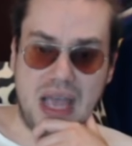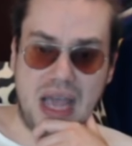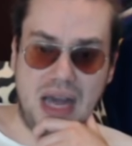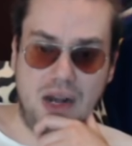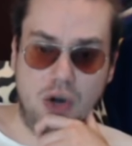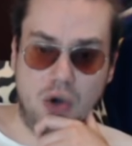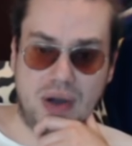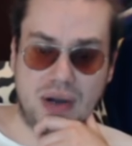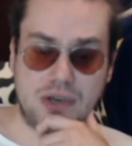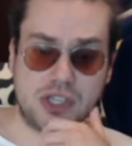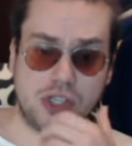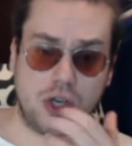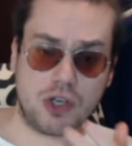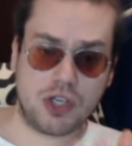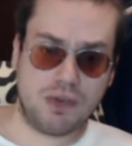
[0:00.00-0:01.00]
Allora,
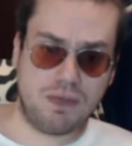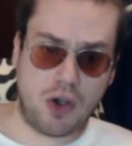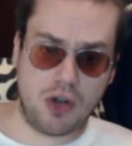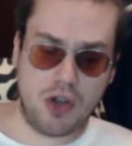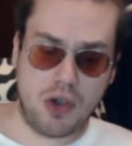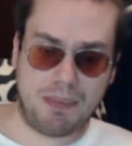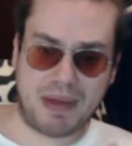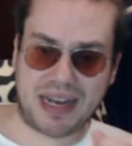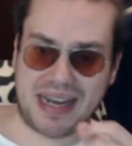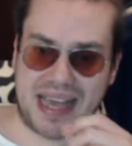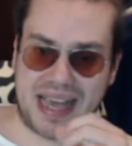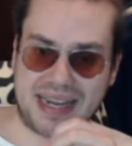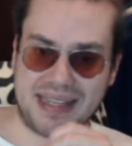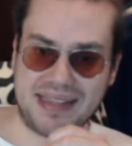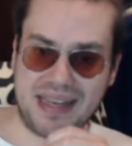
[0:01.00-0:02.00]
quest'oggi voglio
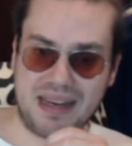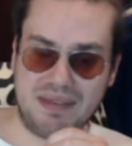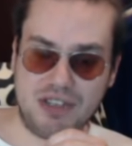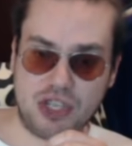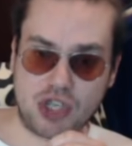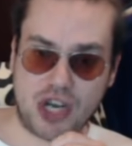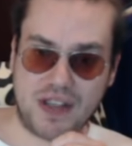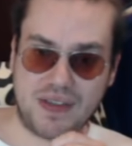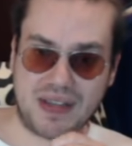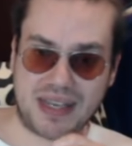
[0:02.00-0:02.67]
parlare della vicenda